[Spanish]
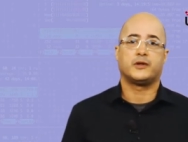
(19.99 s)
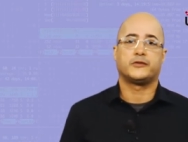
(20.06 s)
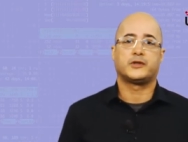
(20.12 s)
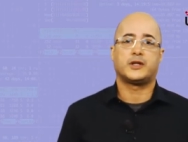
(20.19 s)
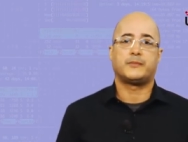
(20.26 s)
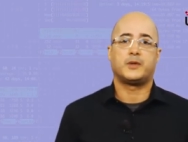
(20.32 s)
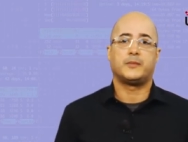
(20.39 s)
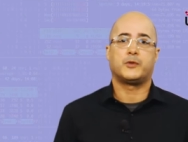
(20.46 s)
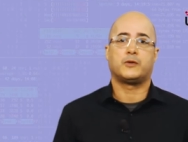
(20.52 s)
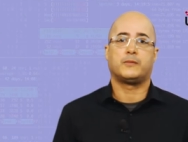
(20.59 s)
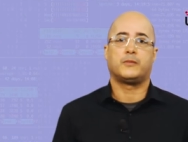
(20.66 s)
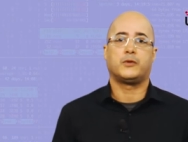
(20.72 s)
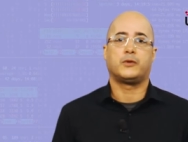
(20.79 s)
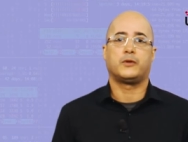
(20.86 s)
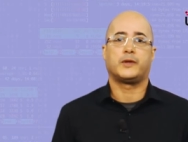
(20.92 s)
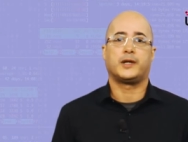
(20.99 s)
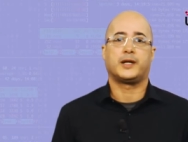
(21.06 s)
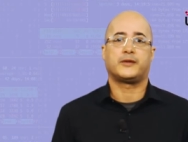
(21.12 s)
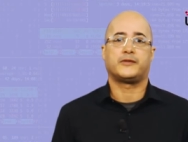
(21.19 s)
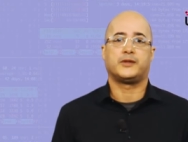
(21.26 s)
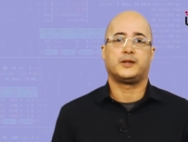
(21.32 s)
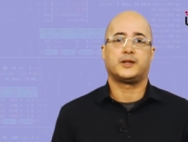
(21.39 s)
de los tres primeros módulos de
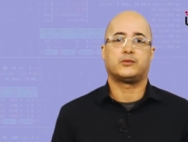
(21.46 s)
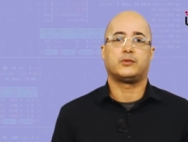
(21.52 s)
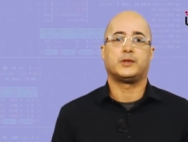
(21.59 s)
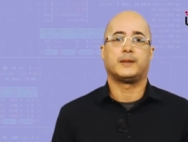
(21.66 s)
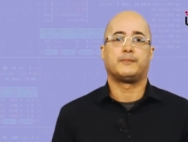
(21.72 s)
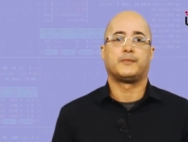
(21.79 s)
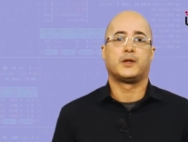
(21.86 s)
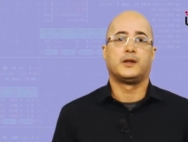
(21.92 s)
la asignatura.